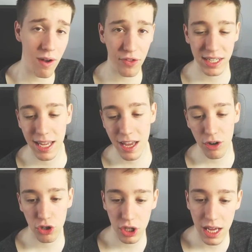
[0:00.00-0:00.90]
o antes de ayer,
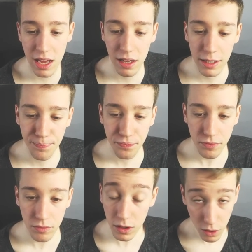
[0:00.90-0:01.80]
no sé
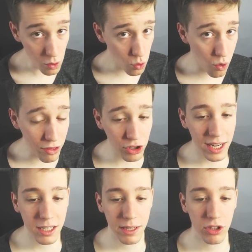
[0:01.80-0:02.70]
cuándo
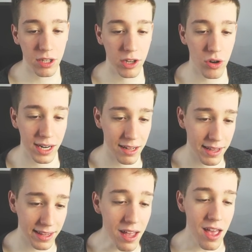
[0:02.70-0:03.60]
estaréis viendo este vídeo
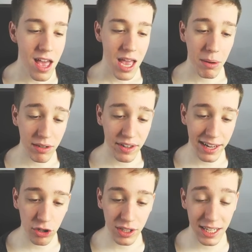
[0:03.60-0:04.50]
concretamente y vamos a
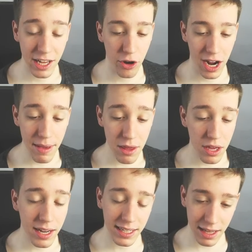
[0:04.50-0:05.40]
enfrentarnos con este señor, cabe
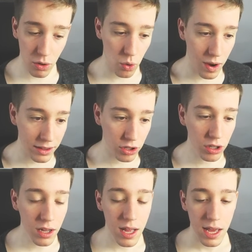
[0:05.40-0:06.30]
decir que he estado
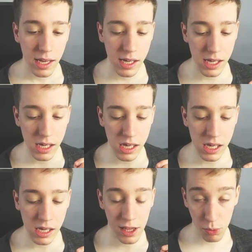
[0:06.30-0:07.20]
jugando
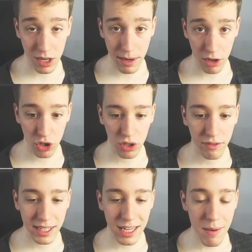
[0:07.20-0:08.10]
y después abrir los
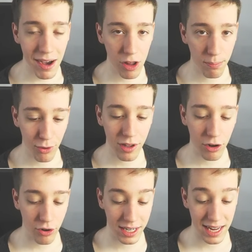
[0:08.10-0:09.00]
cofres y he bajado un poco de
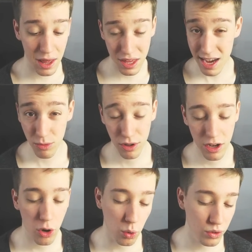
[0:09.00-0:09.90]
coronas. Hacía, como
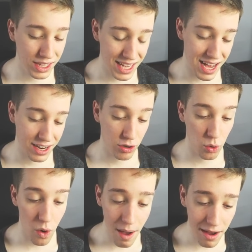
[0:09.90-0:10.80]
digo, un día que no
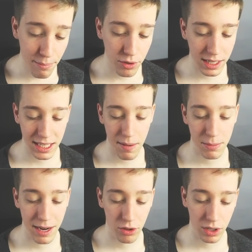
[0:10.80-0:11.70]
jugaba porque estaba
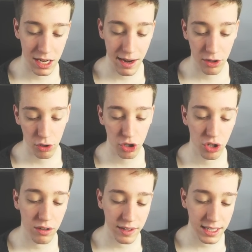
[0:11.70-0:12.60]
esperando que se abrieran todos los
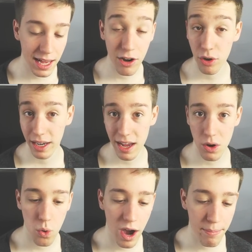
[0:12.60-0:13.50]
cofres, tal, no quería
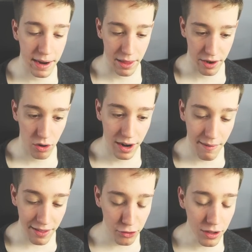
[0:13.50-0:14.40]
jugar para hacerlo
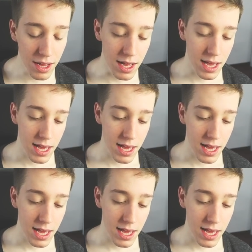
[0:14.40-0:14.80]
grabando